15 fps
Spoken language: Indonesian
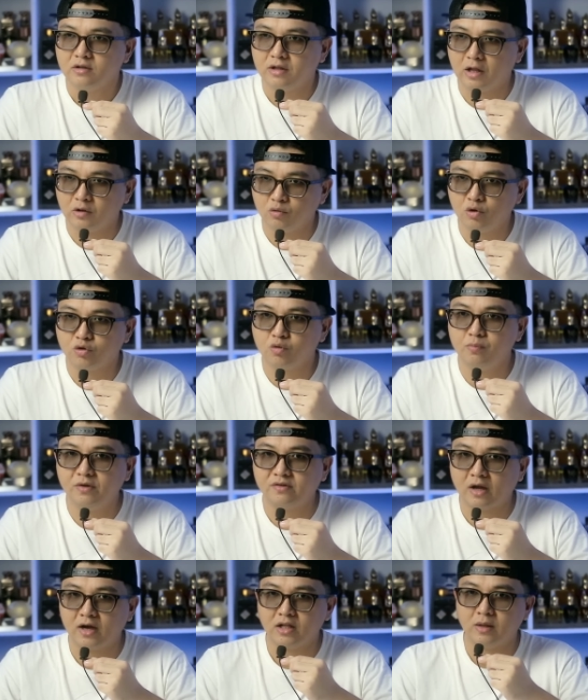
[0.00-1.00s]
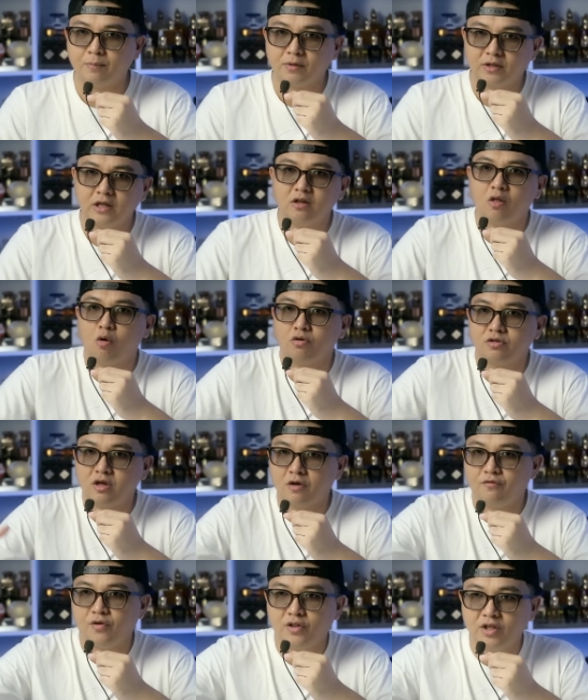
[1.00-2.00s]
dan gue tuh bisa ngedapetin
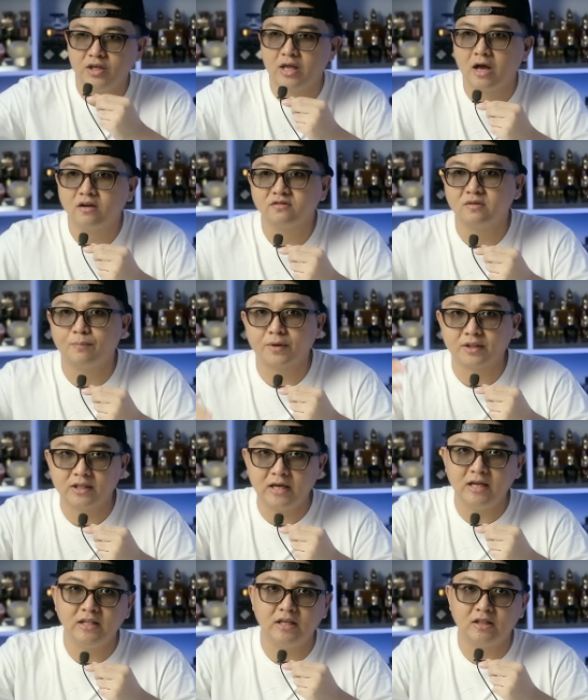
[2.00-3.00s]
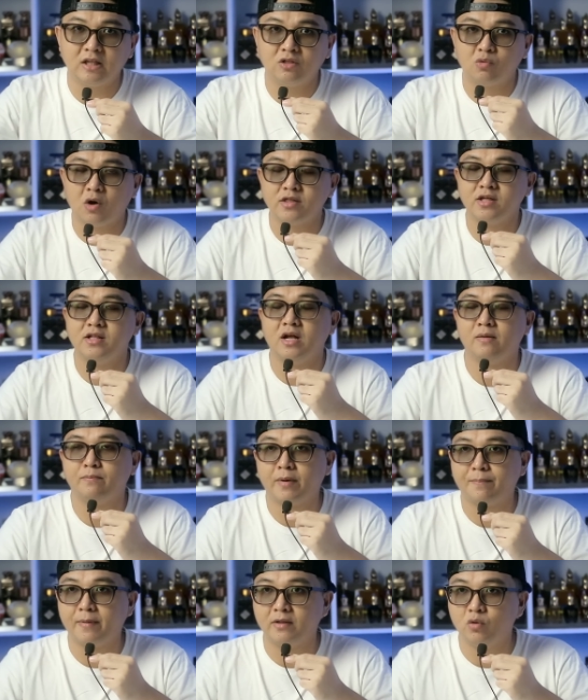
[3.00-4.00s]
longevity yang seperti ini tentu aja dengan
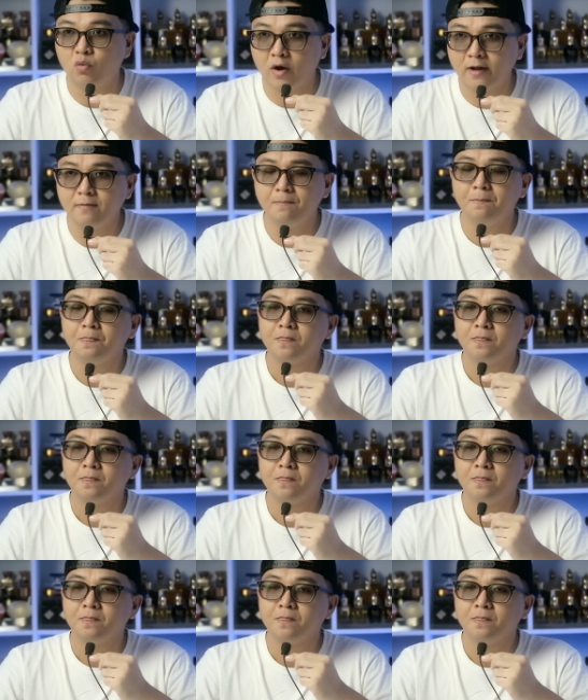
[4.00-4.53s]
perpaduan